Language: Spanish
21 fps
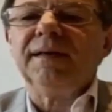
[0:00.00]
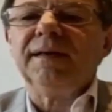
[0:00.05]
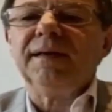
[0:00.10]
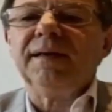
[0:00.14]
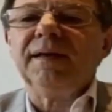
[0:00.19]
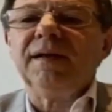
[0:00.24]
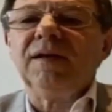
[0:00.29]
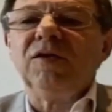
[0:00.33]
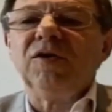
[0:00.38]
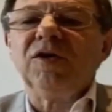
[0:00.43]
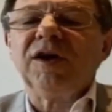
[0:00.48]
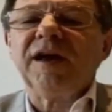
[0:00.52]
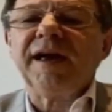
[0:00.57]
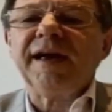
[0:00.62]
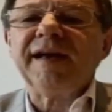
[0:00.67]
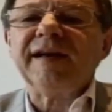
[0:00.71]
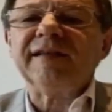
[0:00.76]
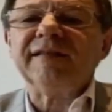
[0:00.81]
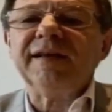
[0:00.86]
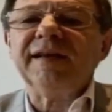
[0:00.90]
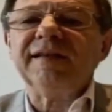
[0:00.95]
lo que hay que
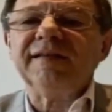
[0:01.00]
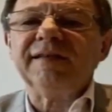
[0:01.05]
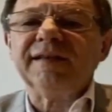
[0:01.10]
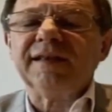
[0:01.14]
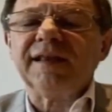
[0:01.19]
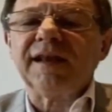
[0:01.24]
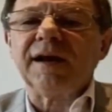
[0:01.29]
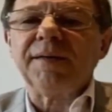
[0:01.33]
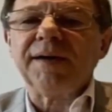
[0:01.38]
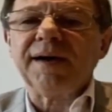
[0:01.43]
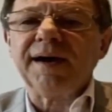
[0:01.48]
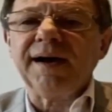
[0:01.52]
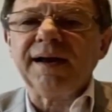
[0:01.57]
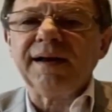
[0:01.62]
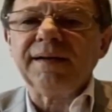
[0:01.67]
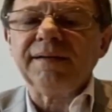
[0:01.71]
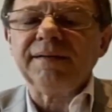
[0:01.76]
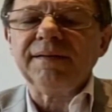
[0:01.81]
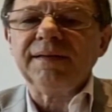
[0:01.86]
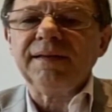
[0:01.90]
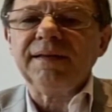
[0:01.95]
hacer es trabajar
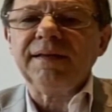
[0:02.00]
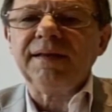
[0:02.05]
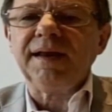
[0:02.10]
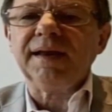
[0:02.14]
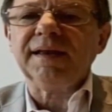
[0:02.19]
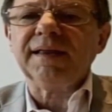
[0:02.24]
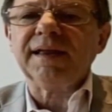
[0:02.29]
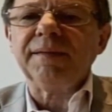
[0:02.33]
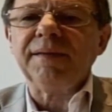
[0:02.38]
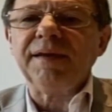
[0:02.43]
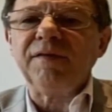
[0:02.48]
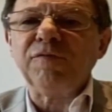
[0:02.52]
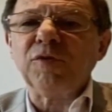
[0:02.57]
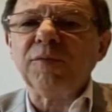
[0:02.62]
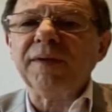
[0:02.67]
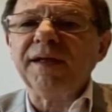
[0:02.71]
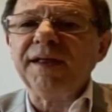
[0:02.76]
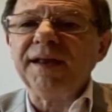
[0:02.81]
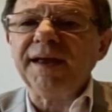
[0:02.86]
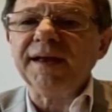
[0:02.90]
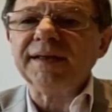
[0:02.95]
directa, en forma
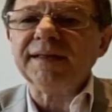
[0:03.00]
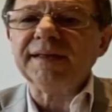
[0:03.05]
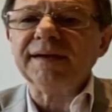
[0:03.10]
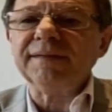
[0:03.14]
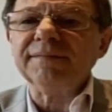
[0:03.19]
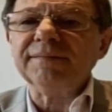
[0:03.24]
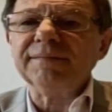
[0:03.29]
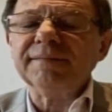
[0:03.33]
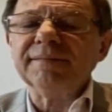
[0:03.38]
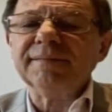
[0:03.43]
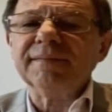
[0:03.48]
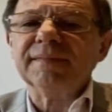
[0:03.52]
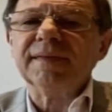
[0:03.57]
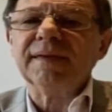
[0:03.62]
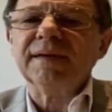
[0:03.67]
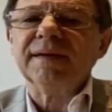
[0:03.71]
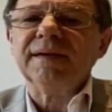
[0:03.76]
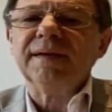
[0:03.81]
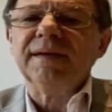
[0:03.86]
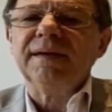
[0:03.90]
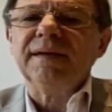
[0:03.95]
directa
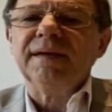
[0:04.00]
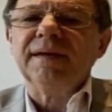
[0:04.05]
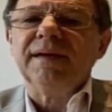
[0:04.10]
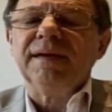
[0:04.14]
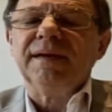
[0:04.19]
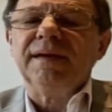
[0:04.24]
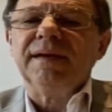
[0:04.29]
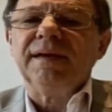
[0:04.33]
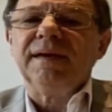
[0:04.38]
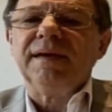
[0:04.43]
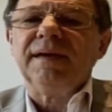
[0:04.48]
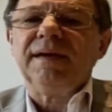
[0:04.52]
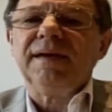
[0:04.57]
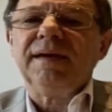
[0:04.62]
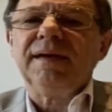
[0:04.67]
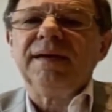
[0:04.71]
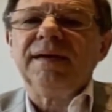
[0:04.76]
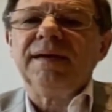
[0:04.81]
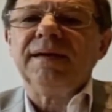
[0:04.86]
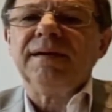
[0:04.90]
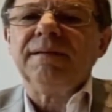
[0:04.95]

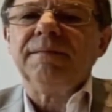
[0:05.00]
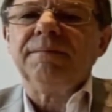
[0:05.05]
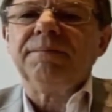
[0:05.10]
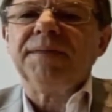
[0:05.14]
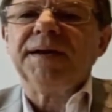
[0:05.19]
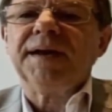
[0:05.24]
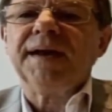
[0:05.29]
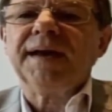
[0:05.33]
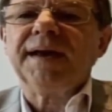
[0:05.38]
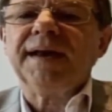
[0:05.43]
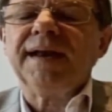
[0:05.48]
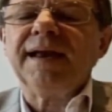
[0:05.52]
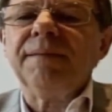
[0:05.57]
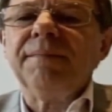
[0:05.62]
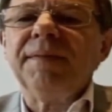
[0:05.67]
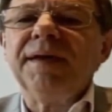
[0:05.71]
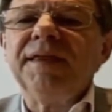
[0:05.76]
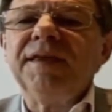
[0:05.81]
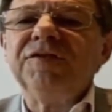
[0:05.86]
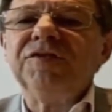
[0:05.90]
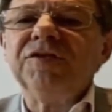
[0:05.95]
eh, para que las
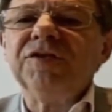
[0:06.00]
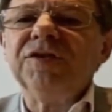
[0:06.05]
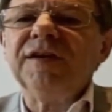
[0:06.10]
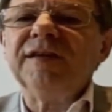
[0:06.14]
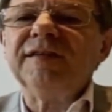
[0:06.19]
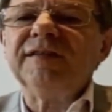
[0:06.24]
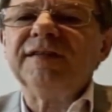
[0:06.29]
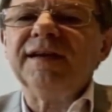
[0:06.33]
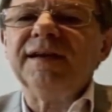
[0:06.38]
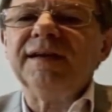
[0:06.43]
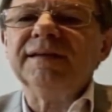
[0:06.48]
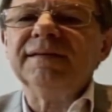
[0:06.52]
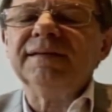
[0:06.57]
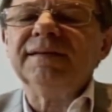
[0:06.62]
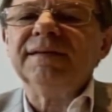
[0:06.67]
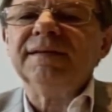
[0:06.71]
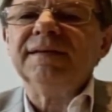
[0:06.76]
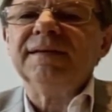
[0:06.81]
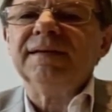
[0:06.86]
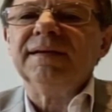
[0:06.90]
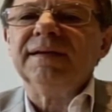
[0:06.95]
mediciones sean
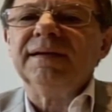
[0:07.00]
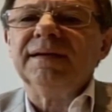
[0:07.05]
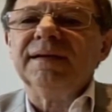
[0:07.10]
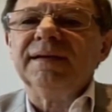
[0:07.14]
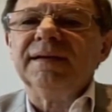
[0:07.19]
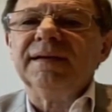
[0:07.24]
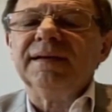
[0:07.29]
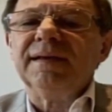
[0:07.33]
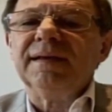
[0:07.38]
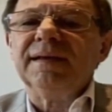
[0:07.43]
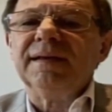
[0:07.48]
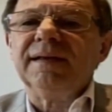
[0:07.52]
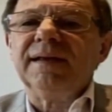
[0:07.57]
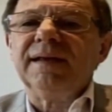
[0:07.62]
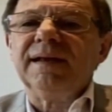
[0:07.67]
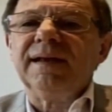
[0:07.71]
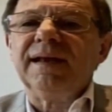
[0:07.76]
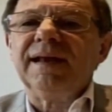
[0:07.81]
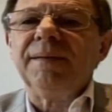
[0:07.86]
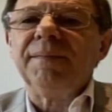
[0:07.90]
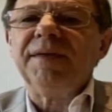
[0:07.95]

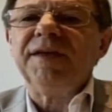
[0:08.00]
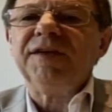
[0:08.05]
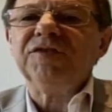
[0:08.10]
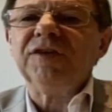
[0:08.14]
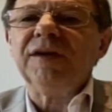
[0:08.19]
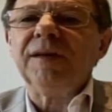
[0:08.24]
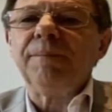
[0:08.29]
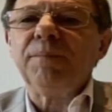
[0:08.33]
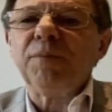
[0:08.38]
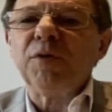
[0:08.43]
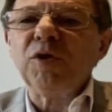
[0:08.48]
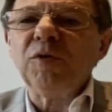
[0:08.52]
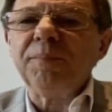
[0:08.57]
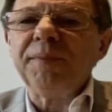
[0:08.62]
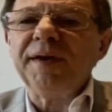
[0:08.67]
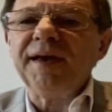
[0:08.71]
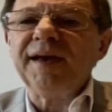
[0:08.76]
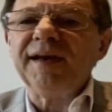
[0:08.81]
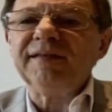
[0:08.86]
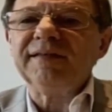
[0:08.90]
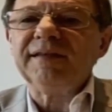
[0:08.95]
las mediciones
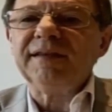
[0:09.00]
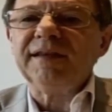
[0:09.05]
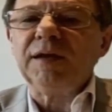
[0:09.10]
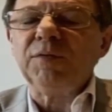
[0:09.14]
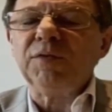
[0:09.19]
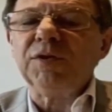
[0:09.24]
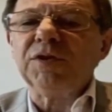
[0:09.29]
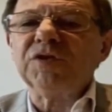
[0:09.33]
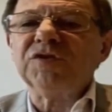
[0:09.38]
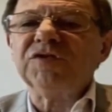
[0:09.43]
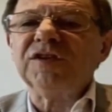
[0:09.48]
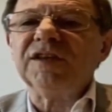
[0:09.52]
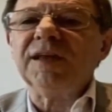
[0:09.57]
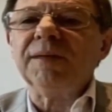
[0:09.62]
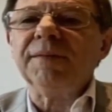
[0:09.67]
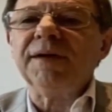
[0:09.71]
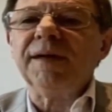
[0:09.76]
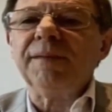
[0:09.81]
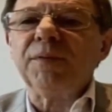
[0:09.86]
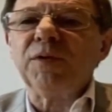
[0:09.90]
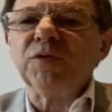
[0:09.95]
propias de nuestro sistema
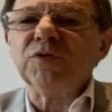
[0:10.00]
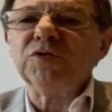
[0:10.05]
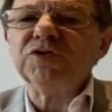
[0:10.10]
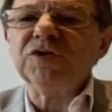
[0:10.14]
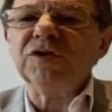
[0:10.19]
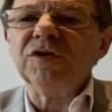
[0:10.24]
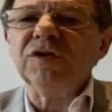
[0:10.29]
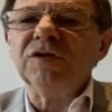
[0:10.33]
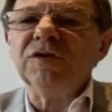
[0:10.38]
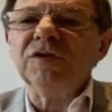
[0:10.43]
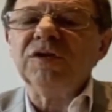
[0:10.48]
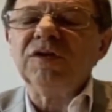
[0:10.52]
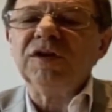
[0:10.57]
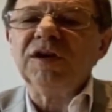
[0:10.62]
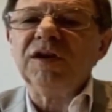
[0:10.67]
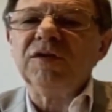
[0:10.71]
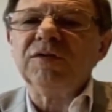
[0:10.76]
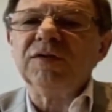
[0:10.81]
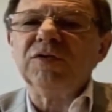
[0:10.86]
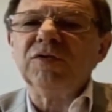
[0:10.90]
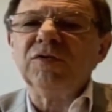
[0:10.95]
de producción,
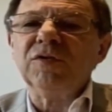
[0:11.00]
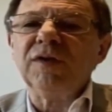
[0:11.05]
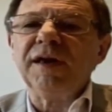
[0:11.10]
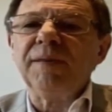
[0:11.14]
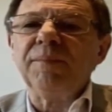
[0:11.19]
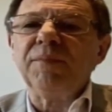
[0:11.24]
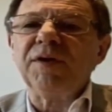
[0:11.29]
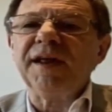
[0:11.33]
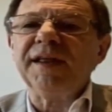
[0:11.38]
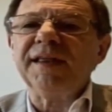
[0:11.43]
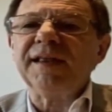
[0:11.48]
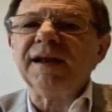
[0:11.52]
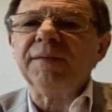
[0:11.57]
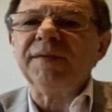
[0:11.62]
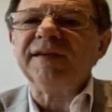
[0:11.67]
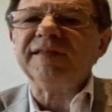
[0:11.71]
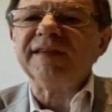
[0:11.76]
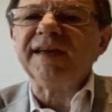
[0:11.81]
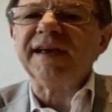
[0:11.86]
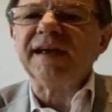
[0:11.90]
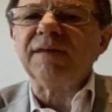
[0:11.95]
cuando ahí por ahí tal vez
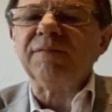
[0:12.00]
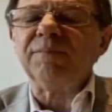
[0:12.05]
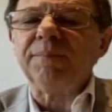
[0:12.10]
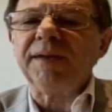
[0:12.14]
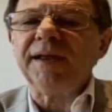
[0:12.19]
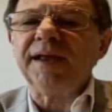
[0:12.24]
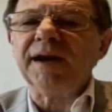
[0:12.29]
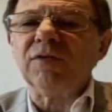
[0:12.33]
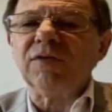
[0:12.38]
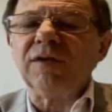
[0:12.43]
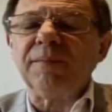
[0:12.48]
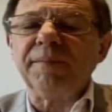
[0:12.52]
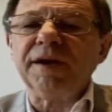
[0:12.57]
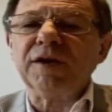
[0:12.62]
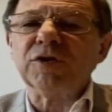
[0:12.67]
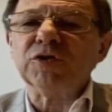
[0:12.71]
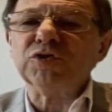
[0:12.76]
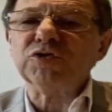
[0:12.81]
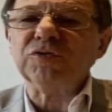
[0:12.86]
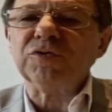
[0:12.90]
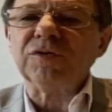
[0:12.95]
hay que ampliarlo al
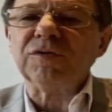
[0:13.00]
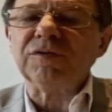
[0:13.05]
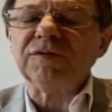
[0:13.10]
Mercosur,